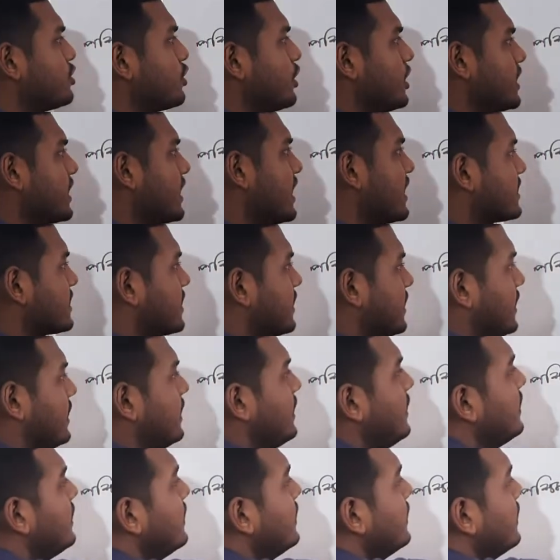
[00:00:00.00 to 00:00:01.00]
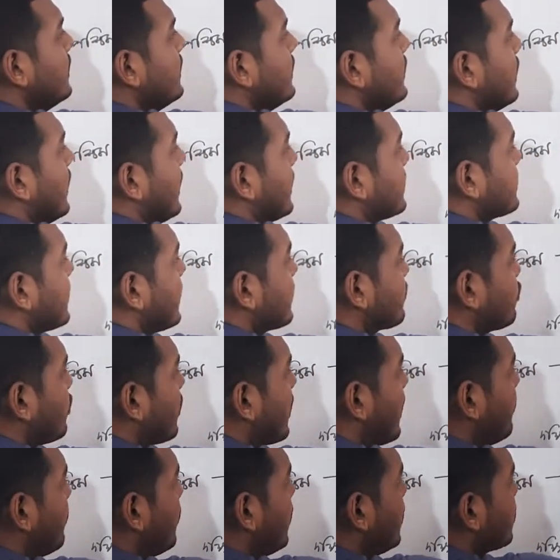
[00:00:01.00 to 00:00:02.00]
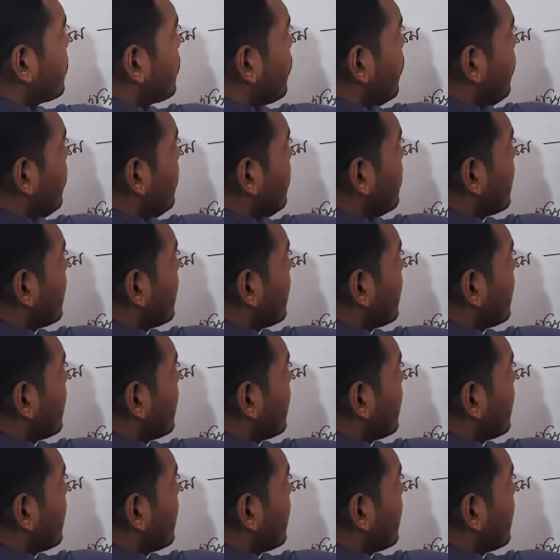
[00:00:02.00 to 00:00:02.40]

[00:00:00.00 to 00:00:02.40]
বিষয়টা আসে আচ্ছা তোরা বলতো